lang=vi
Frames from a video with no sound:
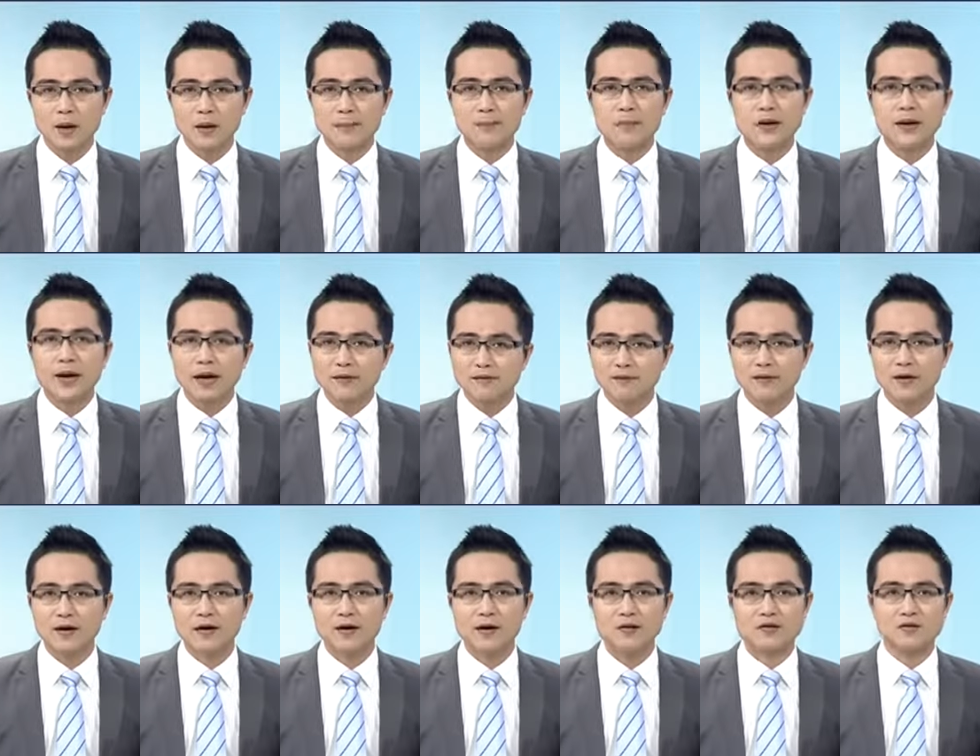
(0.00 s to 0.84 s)
mà đa
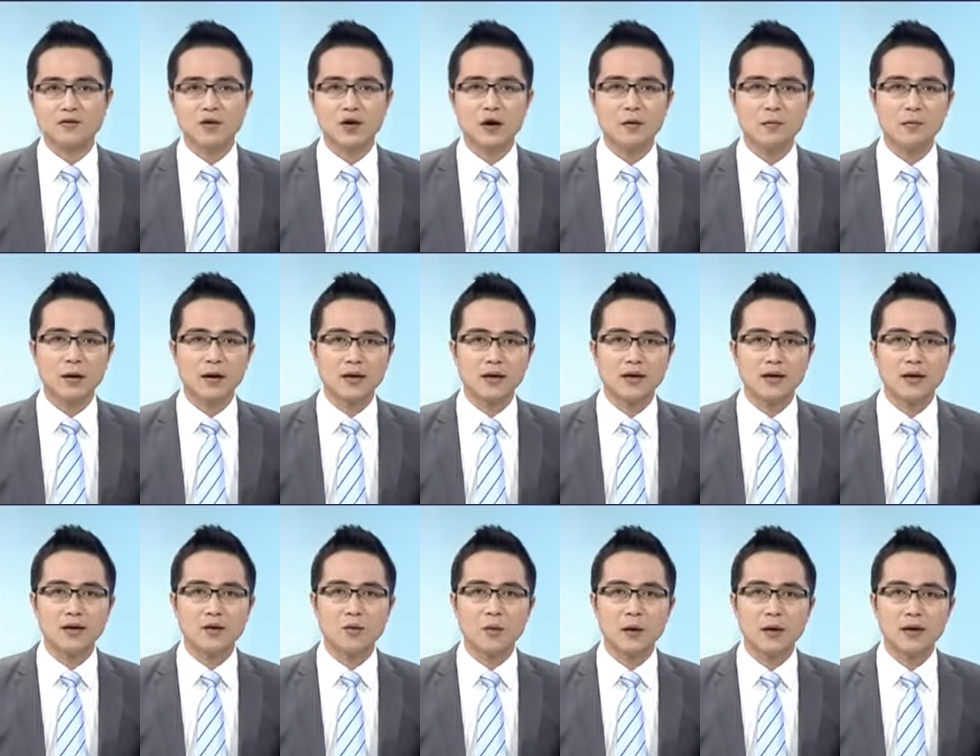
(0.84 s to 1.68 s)
phần là do các bệnh
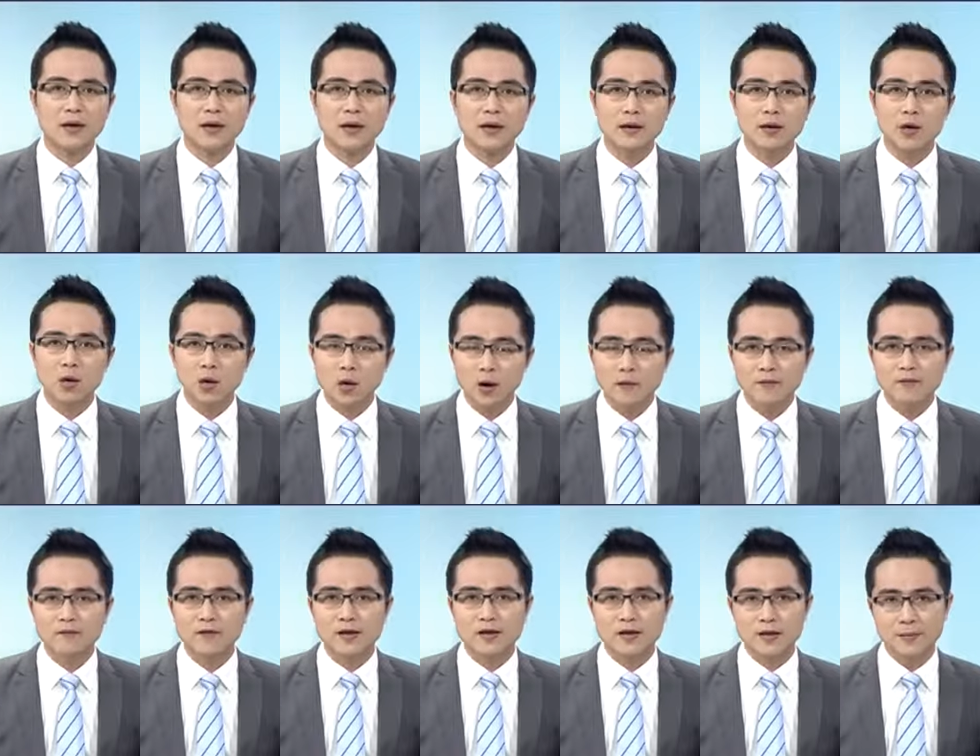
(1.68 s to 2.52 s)
liên quan đến hô hấp
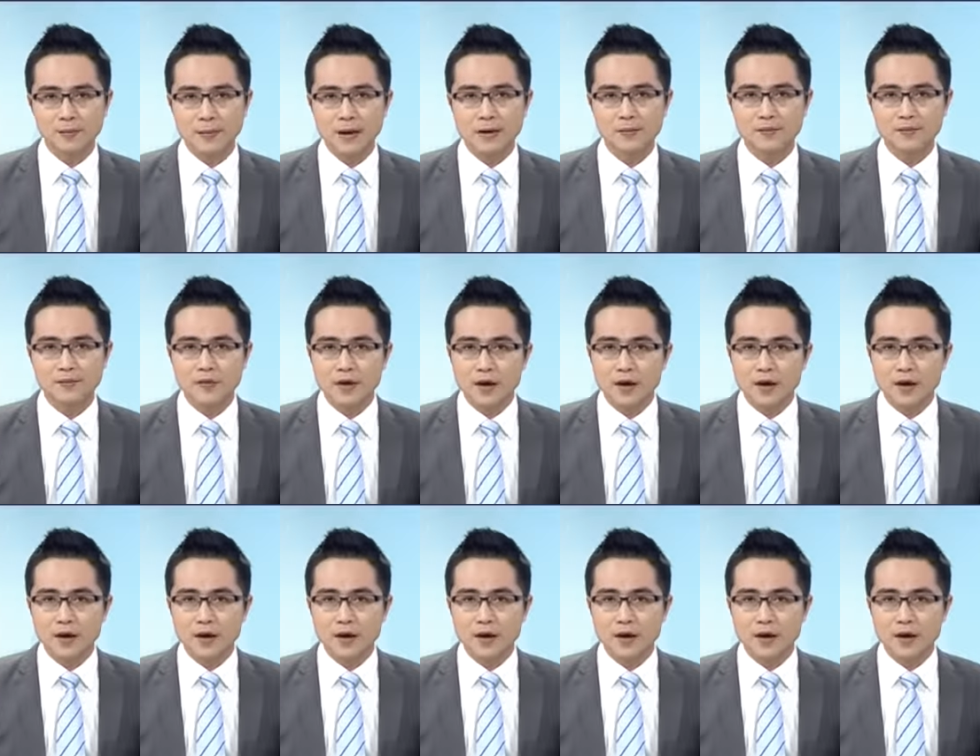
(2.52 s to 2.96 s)
và tim mạch.